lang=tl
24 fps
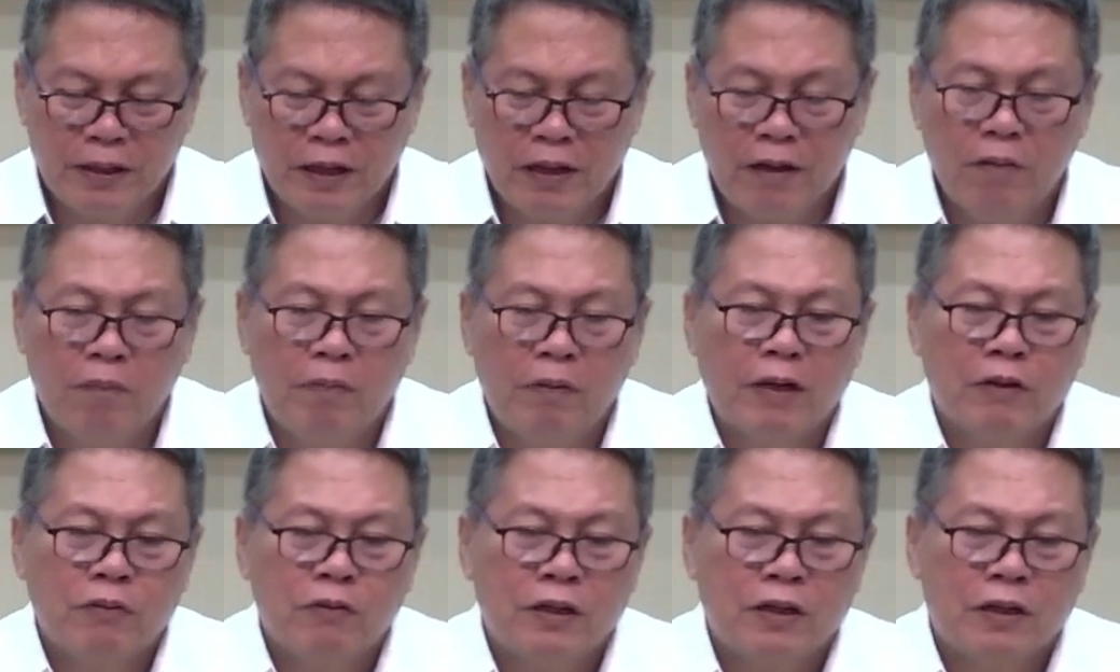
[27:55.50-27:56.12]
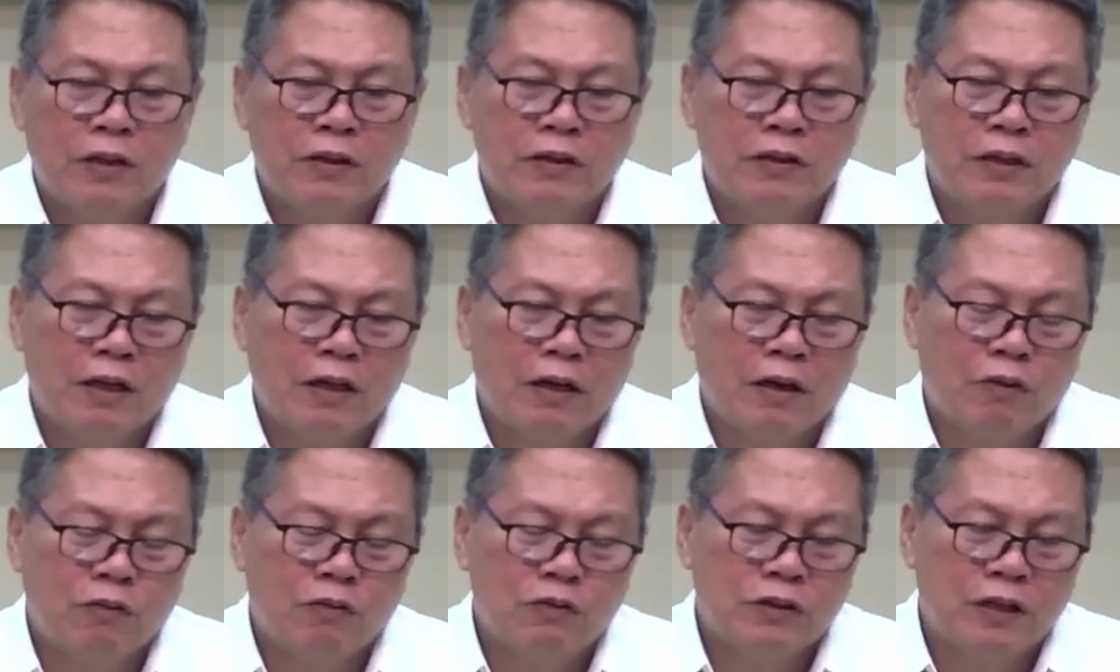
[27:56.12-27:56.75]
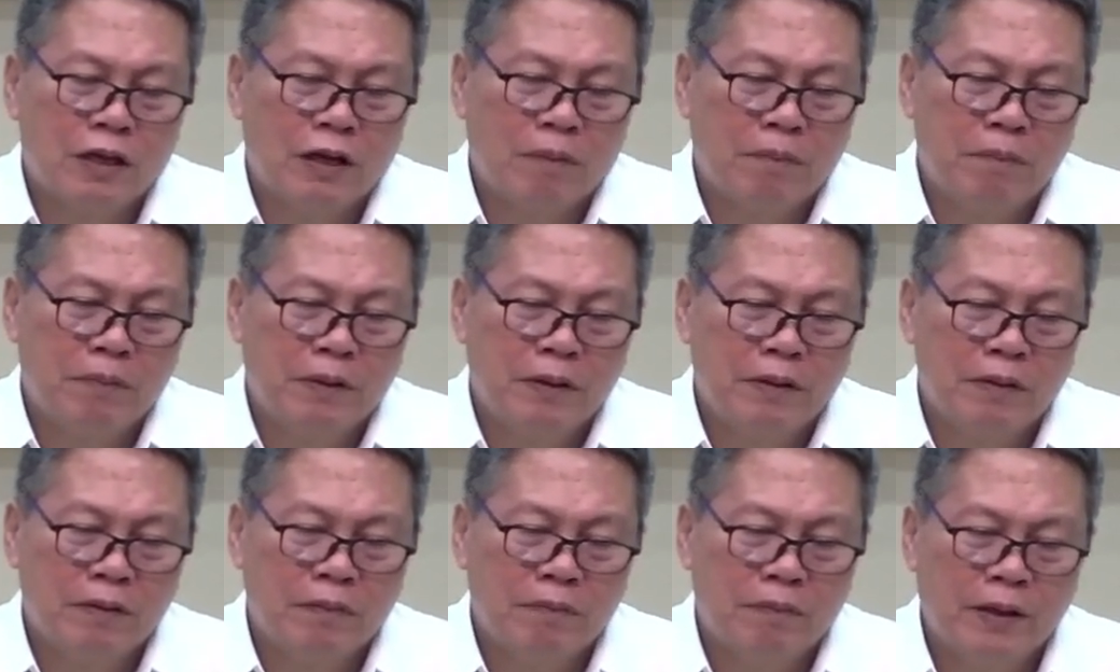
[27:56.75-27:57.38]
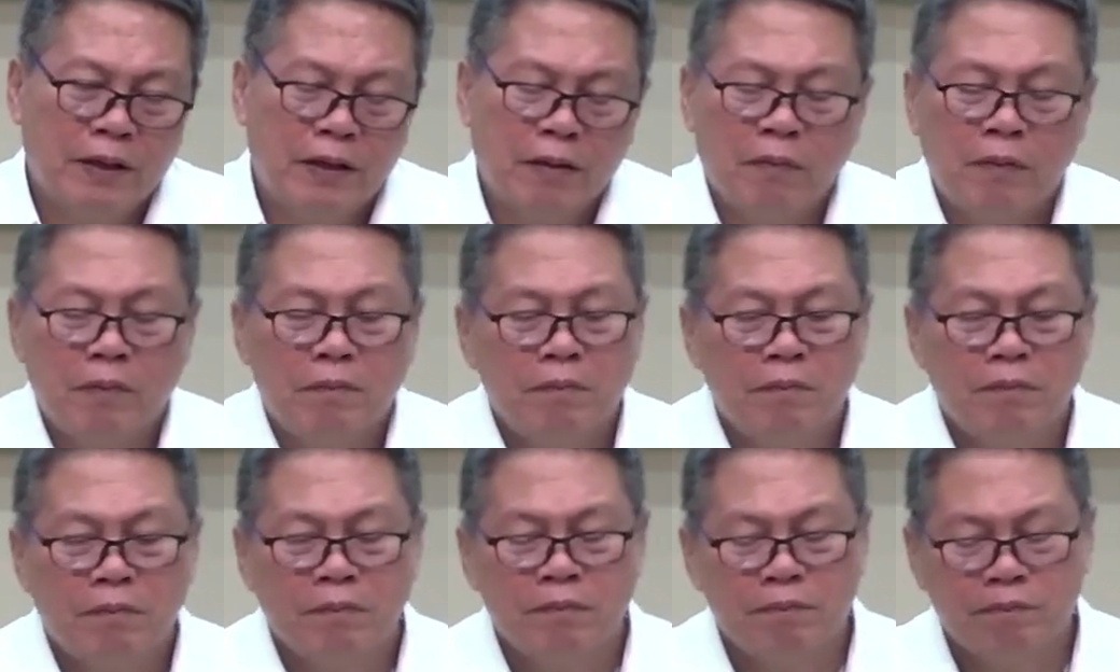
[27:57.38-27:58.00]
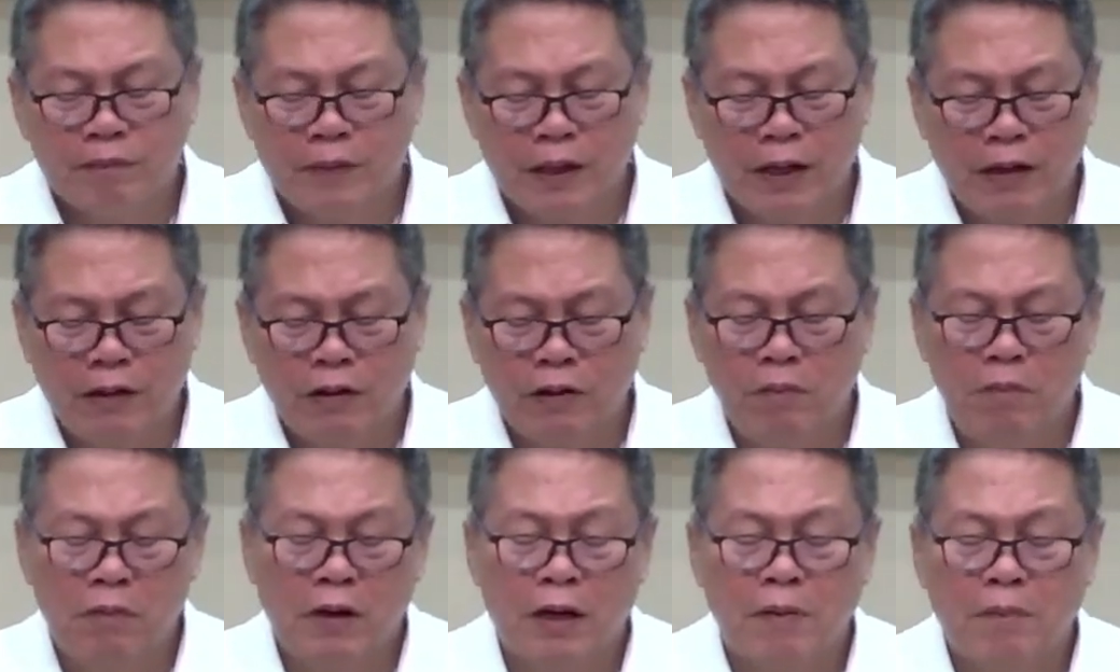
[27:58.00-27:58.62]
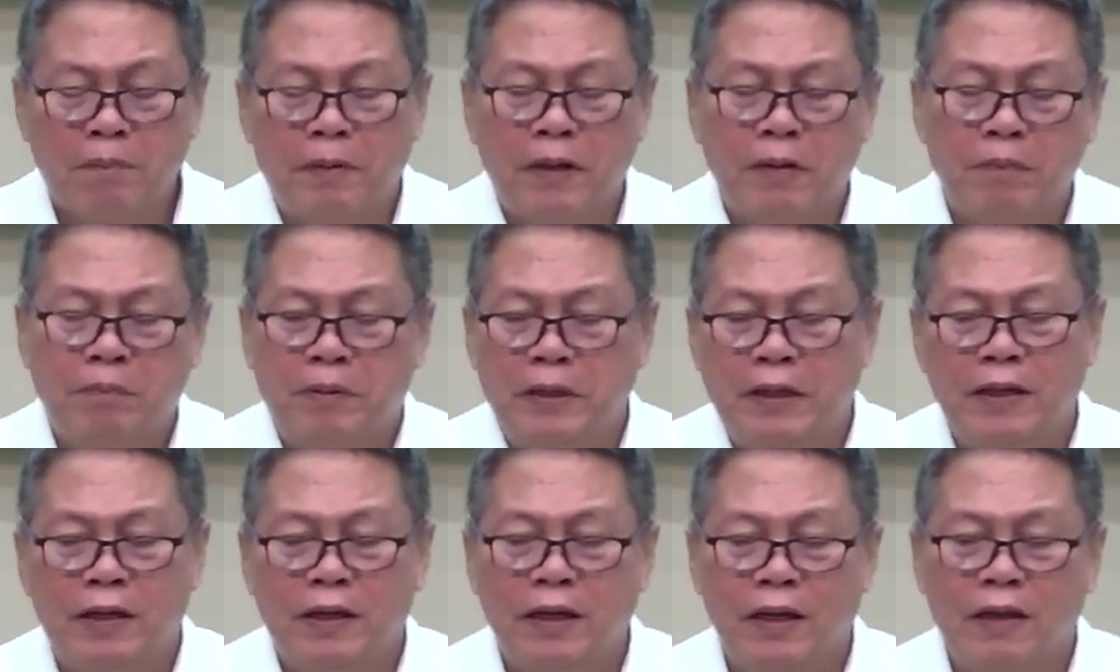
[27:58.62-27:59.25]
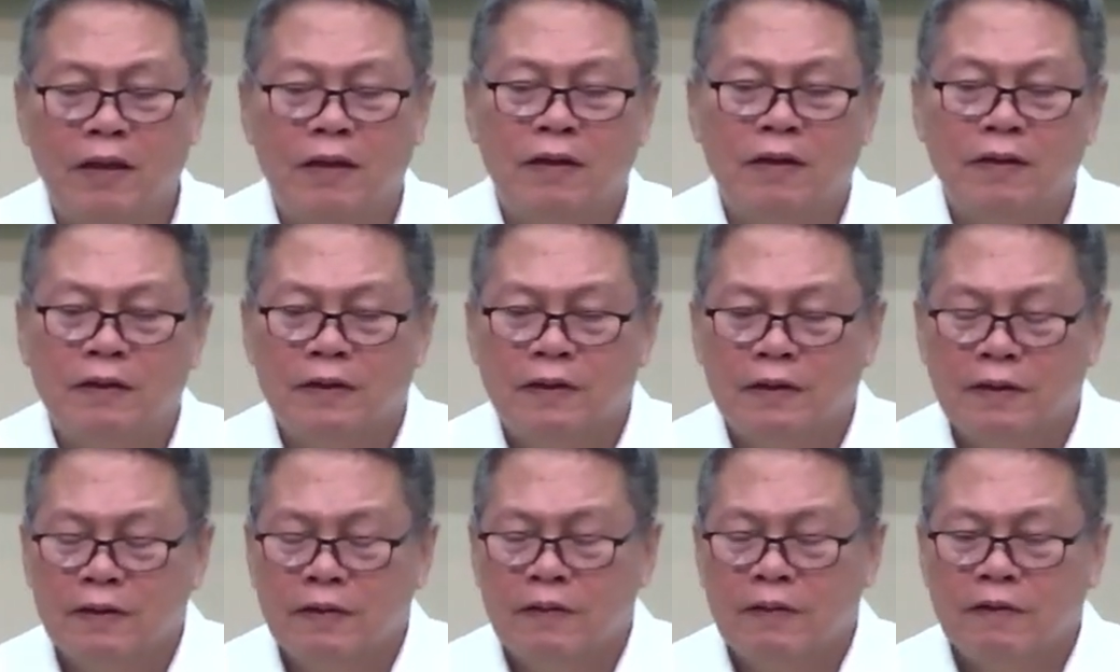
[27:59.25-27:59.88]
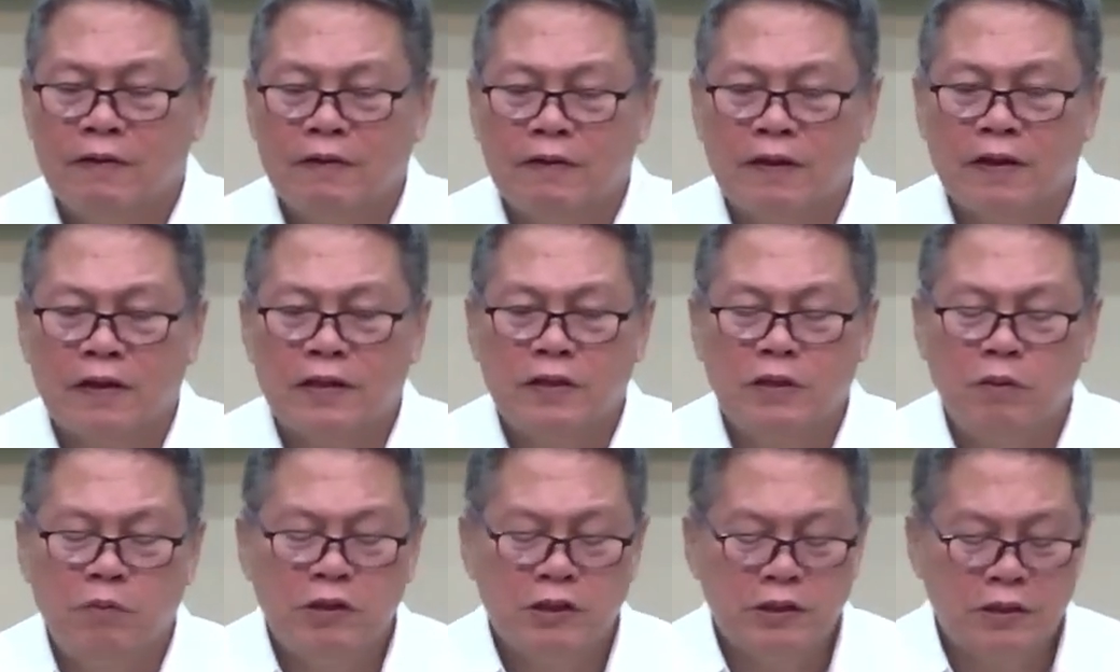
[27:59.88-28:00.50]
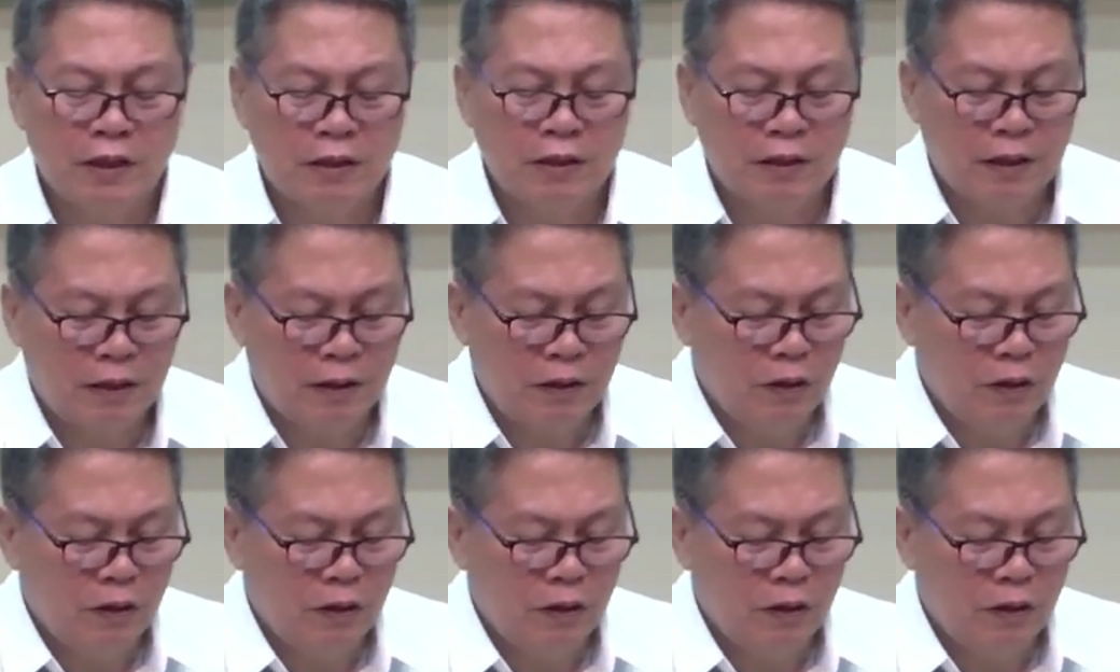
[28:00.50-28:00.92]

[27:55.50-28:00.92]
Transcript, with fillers: tayo bago natin sila kausapin. Para tayo rin makapagpigil. Kasi minsan na